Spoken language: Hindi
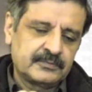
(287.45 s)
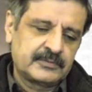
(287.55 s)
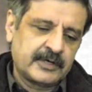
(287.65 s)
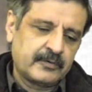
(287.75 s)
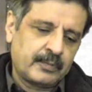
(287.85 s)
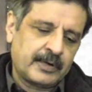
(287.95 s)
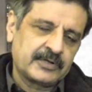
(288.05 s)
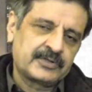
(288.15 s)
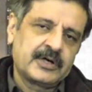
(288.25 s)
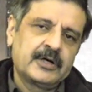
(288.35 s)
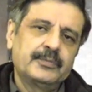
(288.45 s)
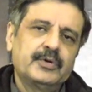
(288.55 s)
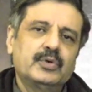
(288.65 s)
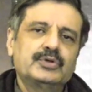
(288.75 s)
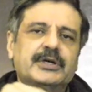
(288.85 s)
चाहे वो पाकिस्तान
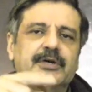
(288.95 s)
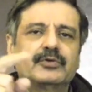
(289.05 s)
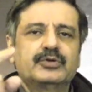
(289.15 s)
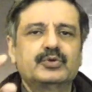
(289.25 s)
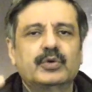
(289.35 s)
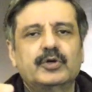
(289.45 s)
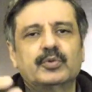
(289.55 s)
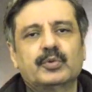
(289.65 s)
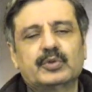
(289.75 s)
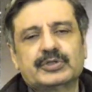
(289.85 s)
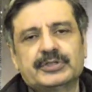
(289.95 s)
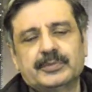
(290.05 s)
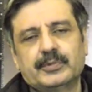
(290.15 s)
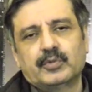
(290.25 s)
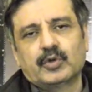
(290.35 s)
में हो चाहे वो यूएई e में हो किसी
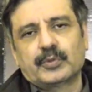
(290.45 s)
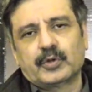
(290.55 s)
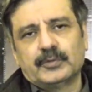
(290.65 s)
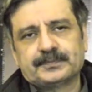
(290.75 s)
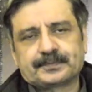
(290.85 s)
भी मुल्क में हो